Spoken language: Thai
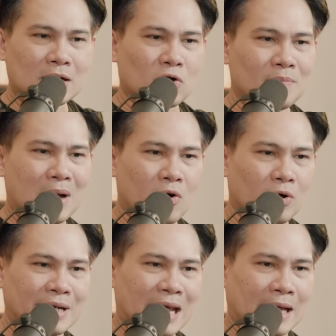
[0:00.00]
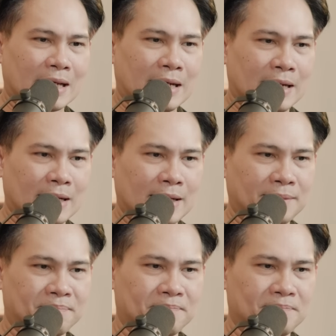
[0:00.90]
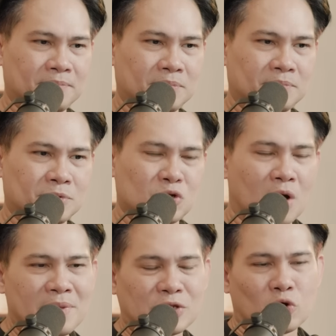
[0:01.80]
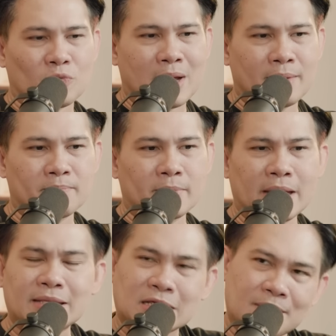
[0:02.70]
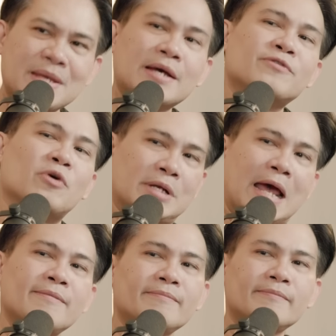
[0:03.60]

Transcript: คือคนบางคนเนี่ยเอ่อชอบมีโจทย์ว่าเอ๊ะแต่ฉันมีเงินสดนะ